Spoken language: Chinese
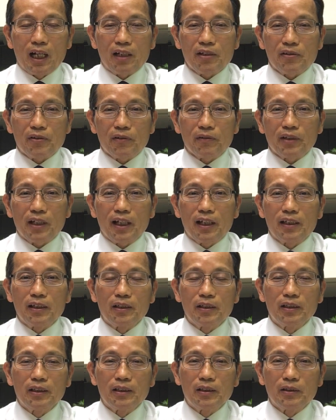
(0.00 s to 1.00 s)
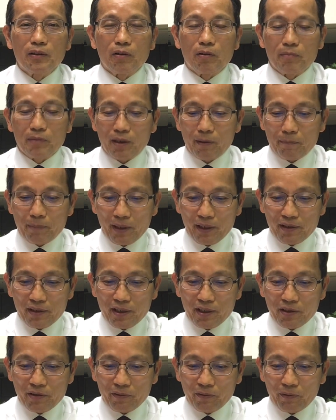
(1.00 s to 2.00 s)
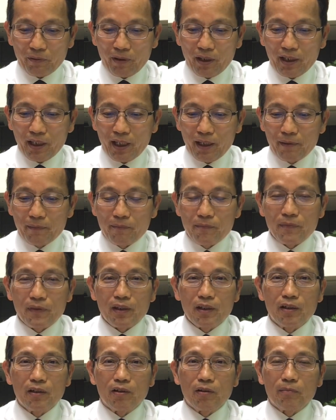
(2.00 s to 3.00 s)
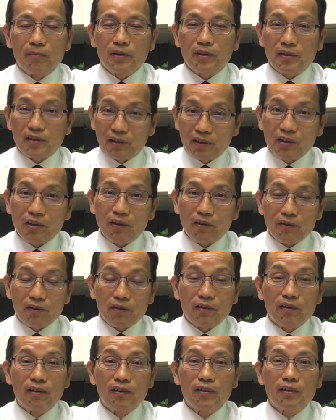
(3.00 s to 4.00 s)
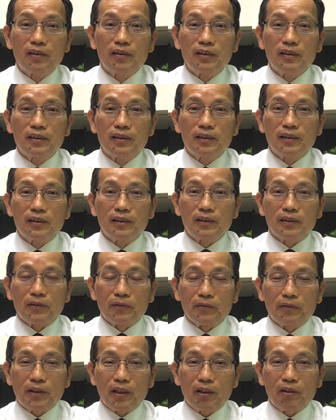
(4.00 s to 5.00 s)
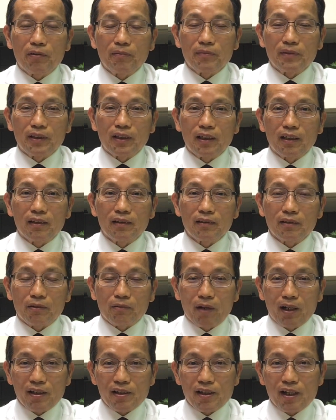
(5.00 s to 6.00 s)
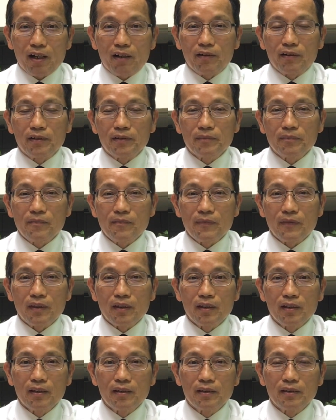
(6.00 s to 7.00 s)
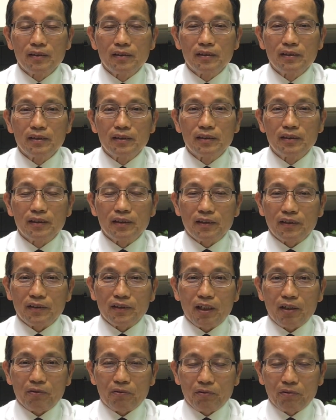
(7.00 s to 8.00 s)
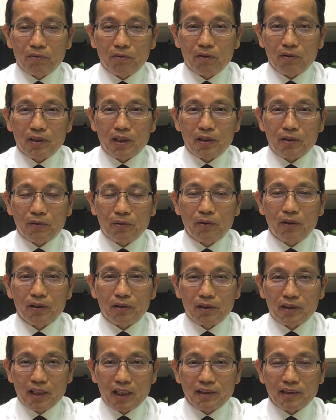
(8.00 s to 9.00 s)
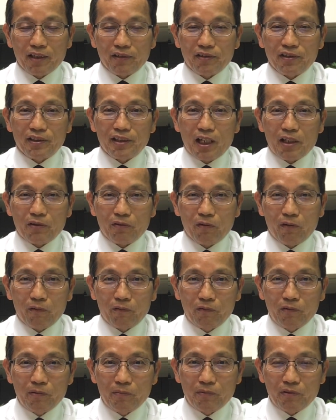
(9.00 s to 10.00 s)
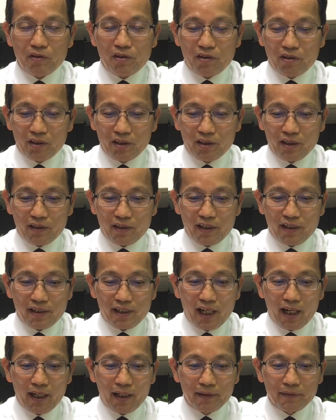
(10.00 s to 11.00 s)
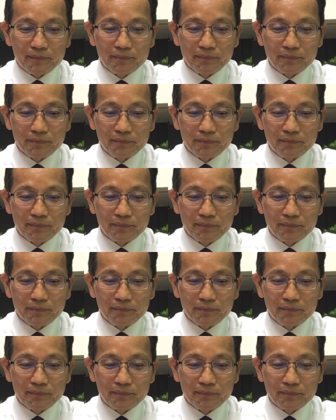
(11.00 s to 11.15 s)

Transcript: 当中呢，我们要摒弃这种观念。我们只有主给我们的光照。世上许多的错，常常是在做父母者的身上。